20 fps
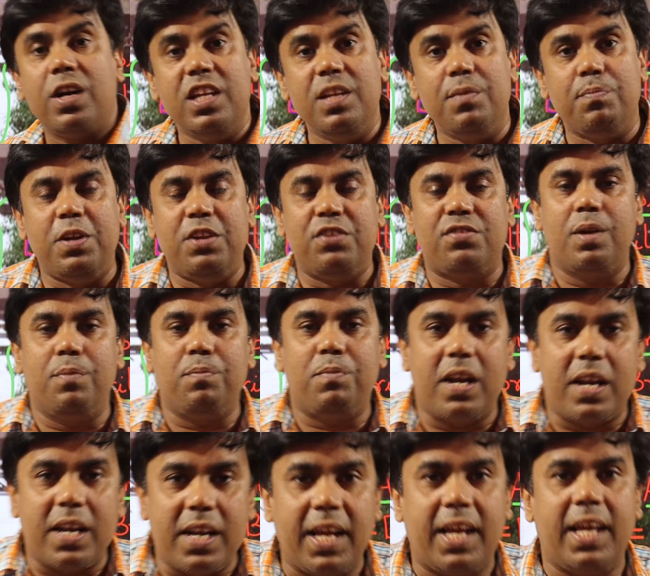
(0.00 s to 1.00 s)
कठिन परिश्रम
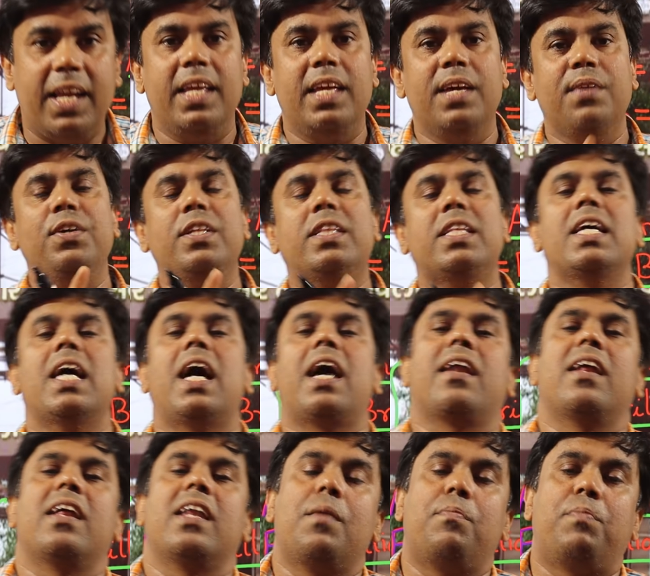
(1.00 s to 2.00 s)
करने के लिए भी
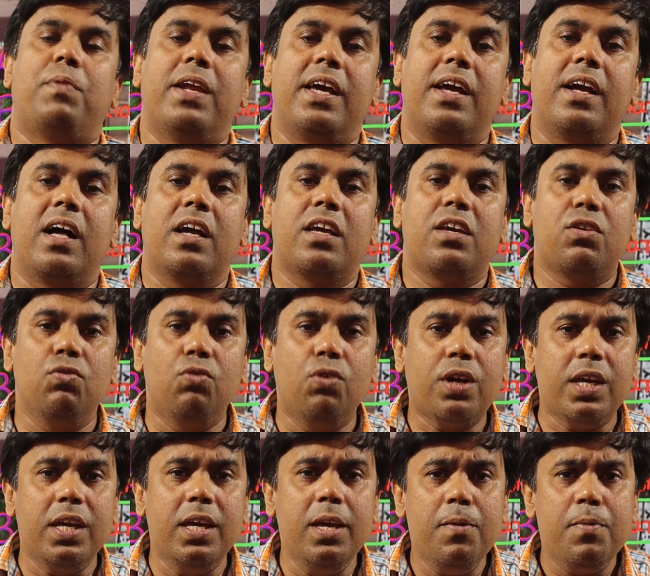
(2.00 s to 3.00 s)
तैयार रहना पड़ेगा
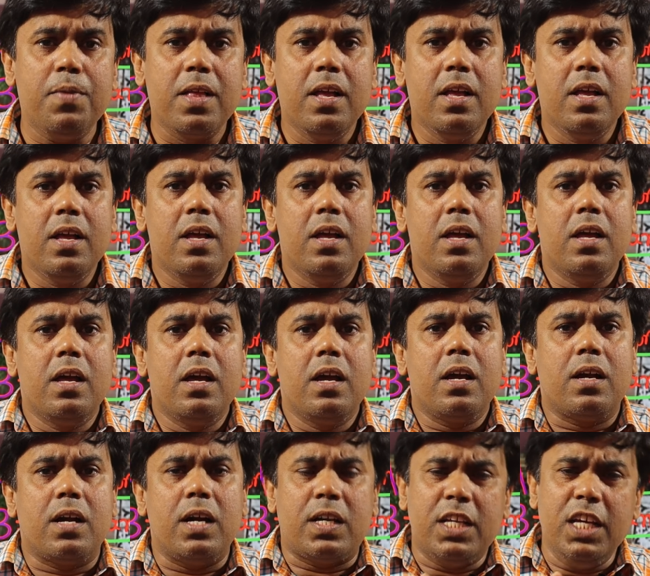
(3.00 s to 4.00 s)
क्योंकि
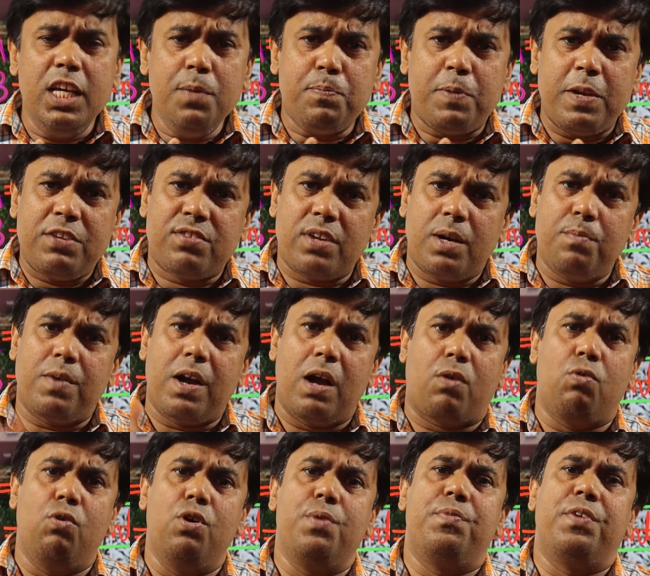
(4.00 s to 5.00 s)
कठिन परिश्रम का
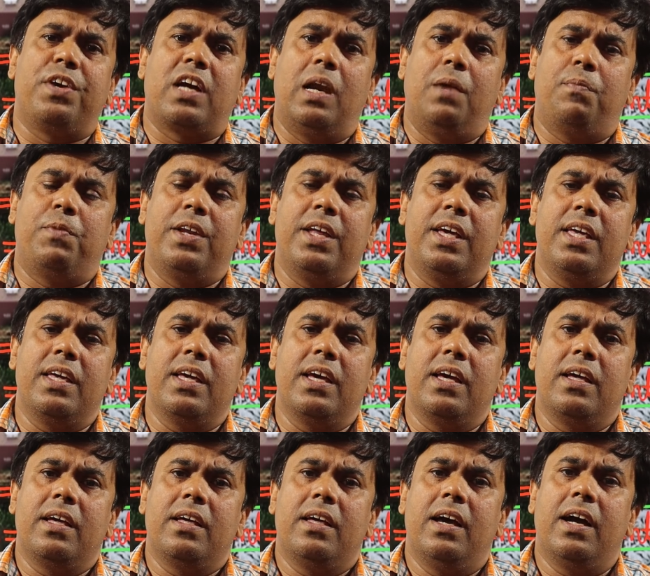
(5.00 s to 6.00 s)
कोई विकल्प नहीं
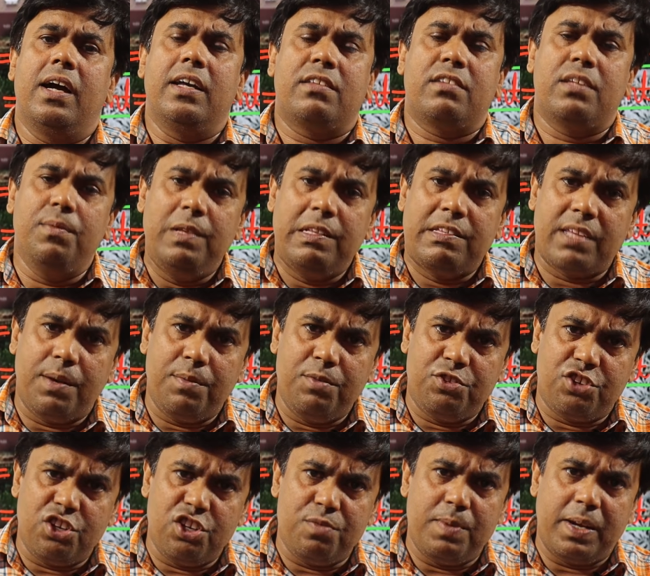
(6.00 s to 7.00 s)
है अगर सिविल
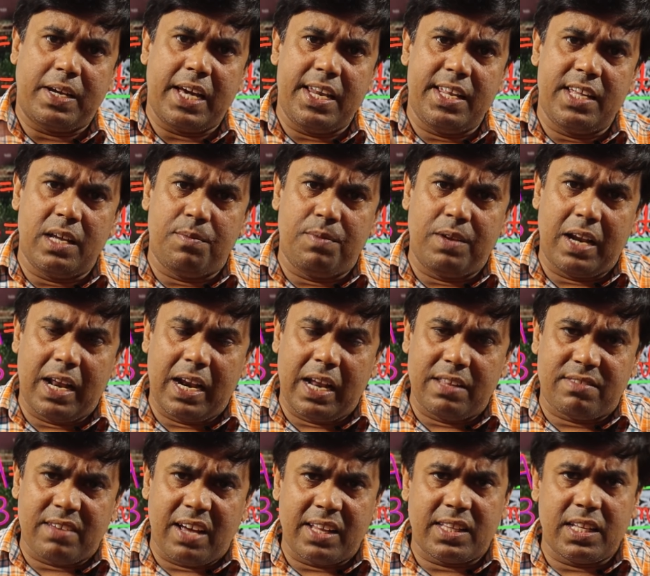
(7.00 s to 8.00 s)
सर्विसेज में कैरियर बनाना
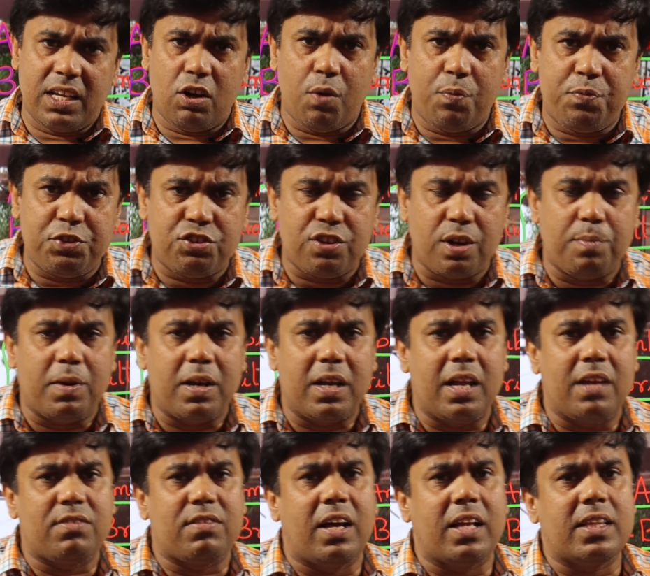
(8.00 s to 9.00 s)
चाहते हैं ऑफिसर
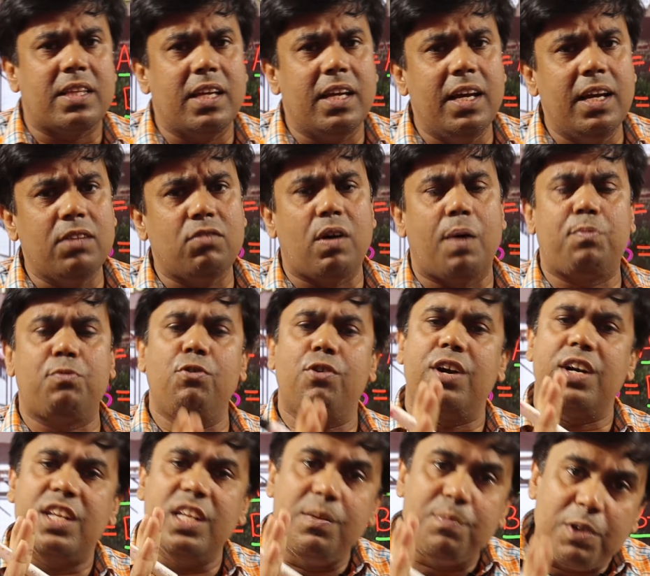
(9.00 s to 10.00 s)
बनना चाहते हैं तो आपको
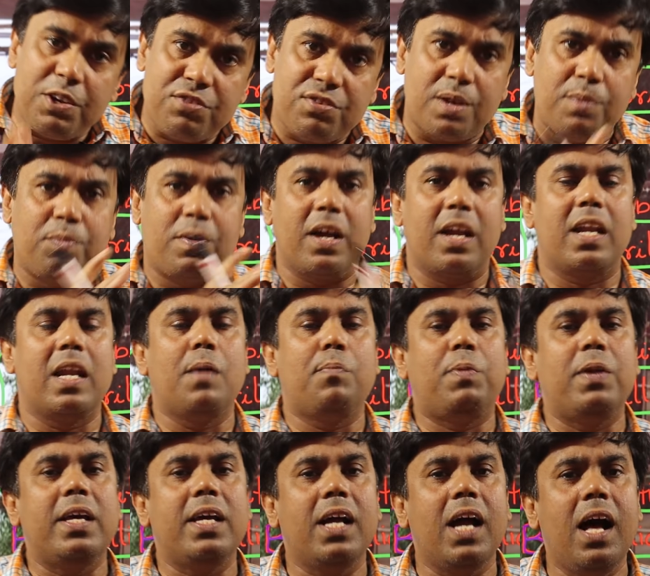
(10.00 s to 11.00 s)
कठिन परिश्रम करना
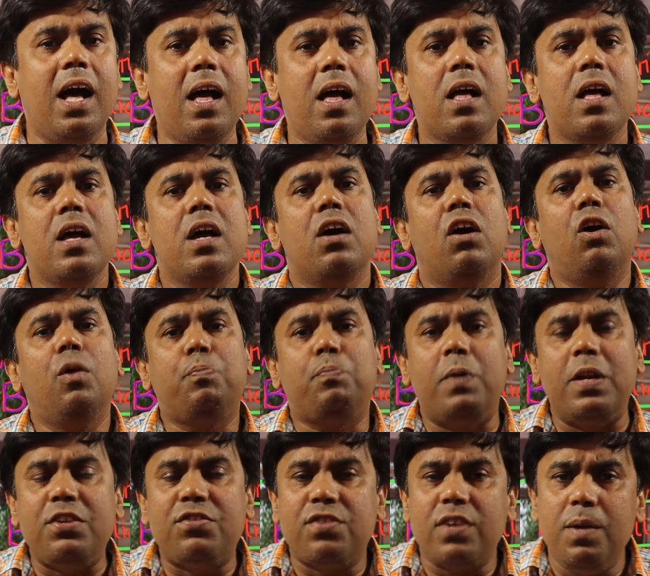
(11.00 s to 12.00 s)
पड़ेगा और
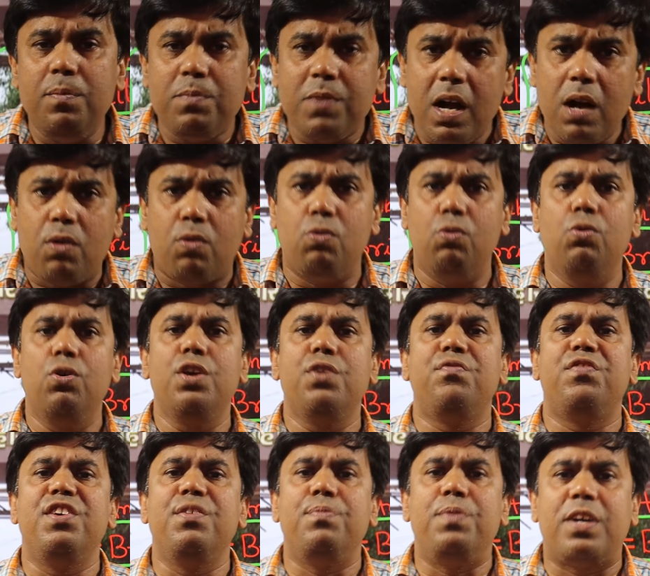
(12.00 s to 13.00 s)
परिश्रम का कोई
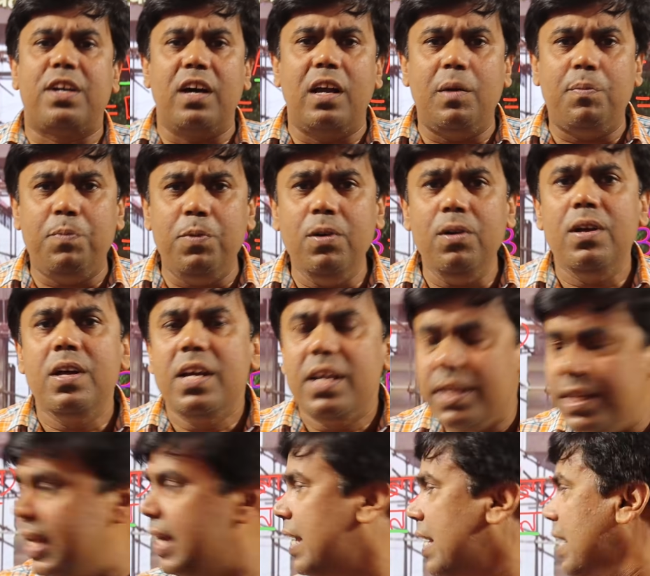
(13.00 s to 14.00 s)
भी विकल्प
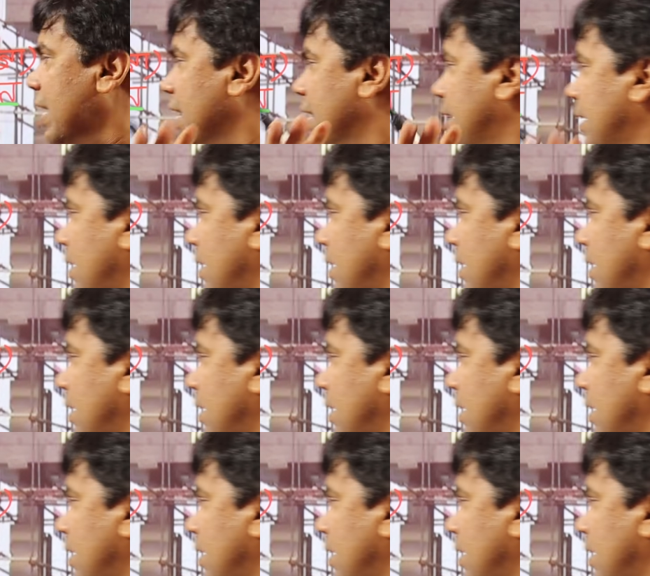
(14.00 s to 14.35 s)
नहीं है